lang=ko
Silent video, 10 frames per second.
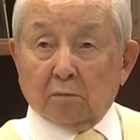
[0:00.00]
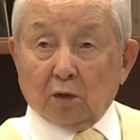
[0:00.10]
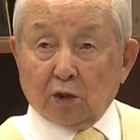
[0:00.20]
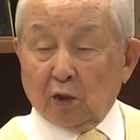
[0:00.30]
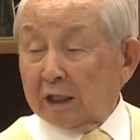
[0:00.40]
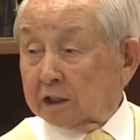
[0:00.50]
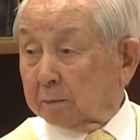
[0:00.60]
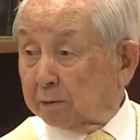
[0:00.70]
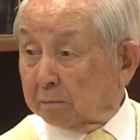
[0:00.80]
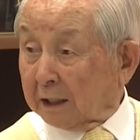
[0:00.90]
뭐
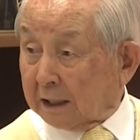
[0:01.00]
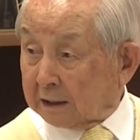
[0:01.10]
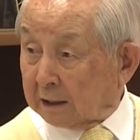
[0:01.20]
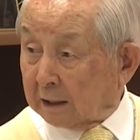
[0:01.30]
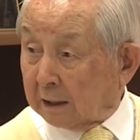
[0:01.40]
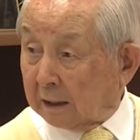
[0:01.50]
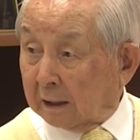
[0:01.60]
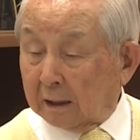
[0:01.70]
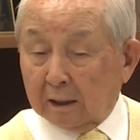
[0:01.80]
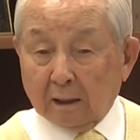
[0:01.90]
서양시뿐만 아니라
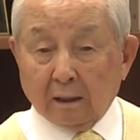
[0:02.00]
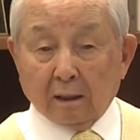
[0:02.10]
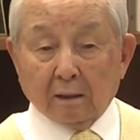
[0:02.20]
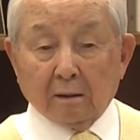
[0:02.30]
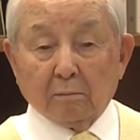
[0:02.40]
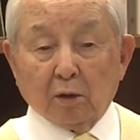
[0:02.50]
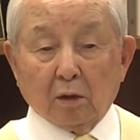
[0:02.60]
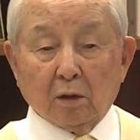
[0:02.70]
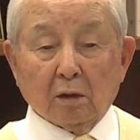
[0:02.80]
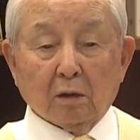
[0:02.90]
네.
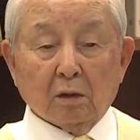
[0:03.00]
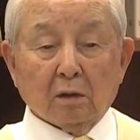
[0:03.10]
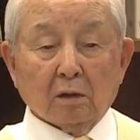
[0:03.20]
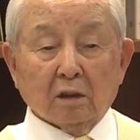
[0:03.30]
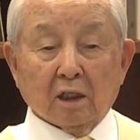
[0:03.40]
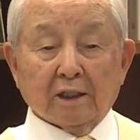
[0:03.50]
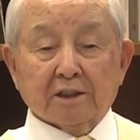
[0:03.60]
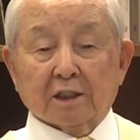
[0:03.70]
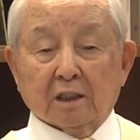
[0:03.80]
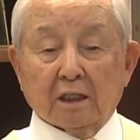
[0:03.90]
뭐
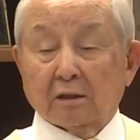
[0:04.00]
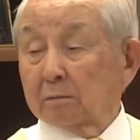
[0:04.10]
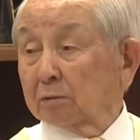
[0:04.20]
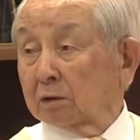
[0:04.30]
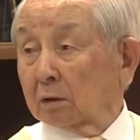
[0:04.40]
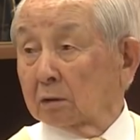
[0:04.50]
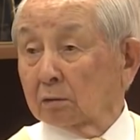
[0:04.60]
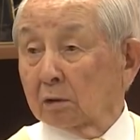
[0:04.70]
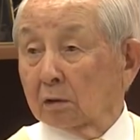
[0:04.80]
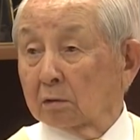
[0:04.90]
클래식 하는 분들도
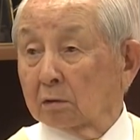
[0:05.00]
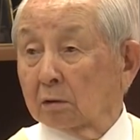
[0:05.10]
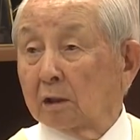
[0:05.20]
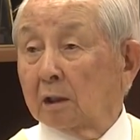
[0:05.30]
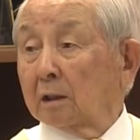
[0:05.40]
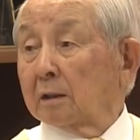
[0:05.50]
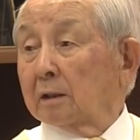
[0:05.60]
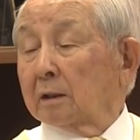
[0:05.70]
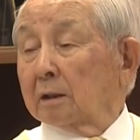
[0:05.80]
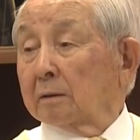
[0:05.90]
그렇고
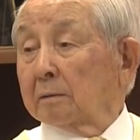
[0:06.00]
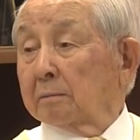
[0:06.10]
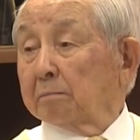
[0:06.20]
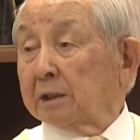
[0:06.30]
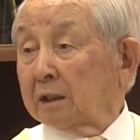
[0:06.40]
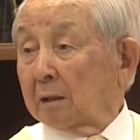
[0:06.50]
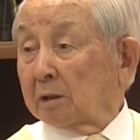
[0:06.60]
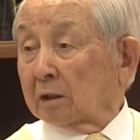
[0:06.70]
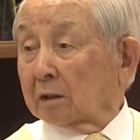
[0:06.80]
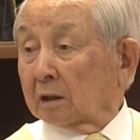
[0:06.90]

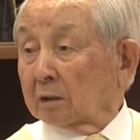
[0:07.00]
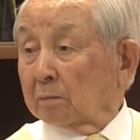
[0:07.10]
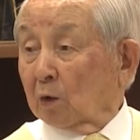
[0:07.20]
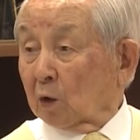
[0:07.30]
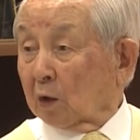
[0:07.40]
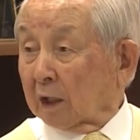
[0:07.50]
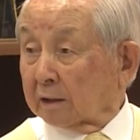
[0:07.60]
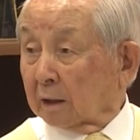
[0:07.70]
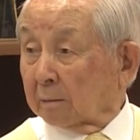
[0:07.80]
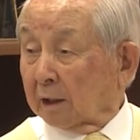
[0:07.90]
비대면 코로나
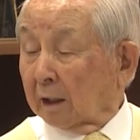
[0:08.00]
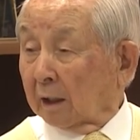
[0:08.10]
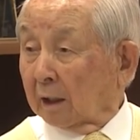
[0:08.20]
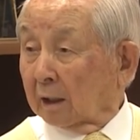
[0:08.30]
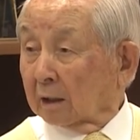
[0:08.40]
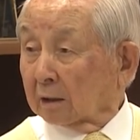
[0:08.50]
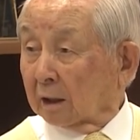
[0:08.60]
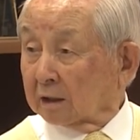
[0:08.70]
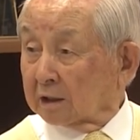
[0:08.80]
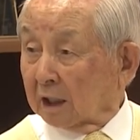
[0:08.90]
때문에 네, 네.
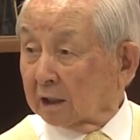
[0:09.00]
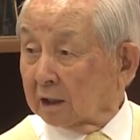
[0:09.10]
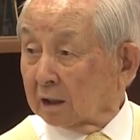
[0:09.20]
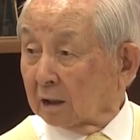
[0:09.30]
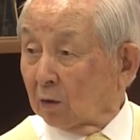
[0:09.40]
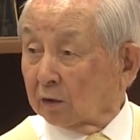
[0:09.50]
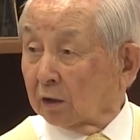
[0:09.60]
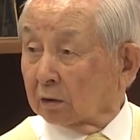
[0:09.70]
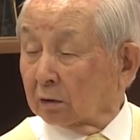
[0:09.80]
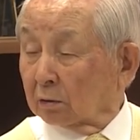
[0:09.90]
굉장히 네.
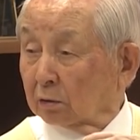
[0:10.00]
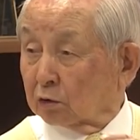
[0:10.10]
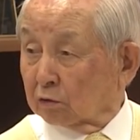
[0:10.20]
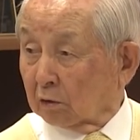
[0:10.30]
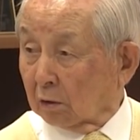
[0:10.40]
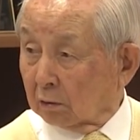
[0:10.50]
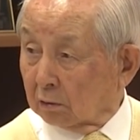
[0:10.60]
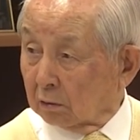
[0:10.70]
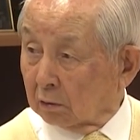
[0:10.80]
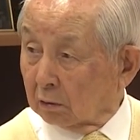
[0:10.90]
공연도 줄었고
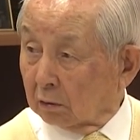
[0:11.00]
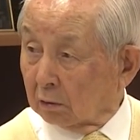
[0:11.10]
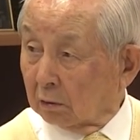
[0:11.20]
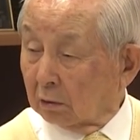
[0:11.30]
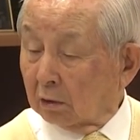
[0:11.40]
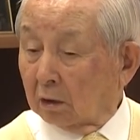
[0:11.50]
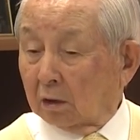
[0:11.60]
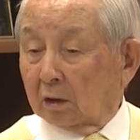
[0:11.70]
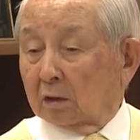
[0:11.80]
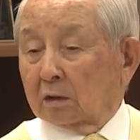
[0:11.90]
맞아요,
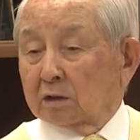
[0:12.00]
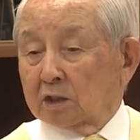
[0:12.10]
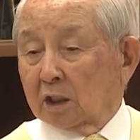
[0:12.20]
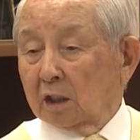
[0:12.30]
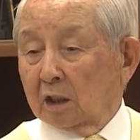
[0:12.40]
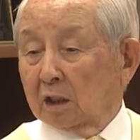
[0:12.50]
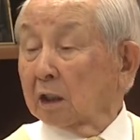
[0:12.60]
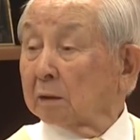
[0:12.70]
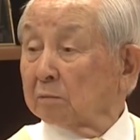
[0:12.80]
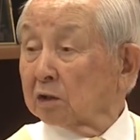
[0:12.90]
맞아요. 제일
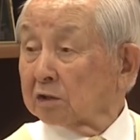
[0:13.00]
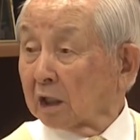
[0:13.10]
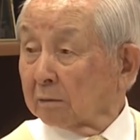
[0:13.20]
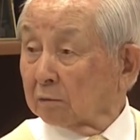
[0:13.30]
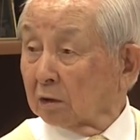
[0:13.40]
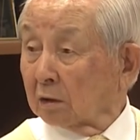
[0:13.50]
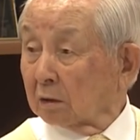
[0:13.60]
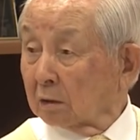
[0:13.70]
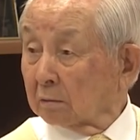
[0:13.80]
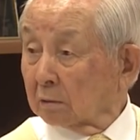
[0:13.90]
힘든
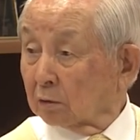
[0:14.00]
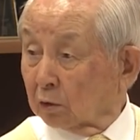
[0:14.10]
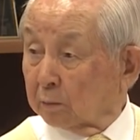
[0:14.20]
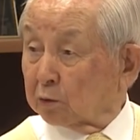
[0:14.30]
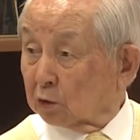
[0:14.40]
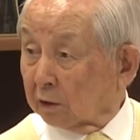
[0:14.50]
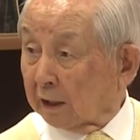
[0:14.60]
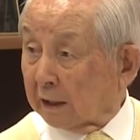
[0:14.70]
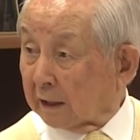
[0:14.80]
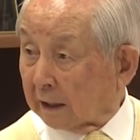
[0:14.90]
사람들 그룹 중에
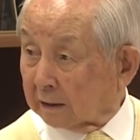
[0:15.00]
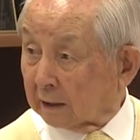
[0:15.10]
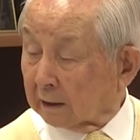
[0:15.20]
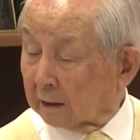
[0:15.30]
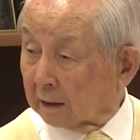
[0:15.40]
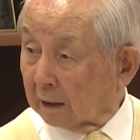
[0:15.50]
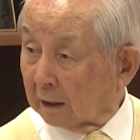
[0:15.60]
하나 같은데.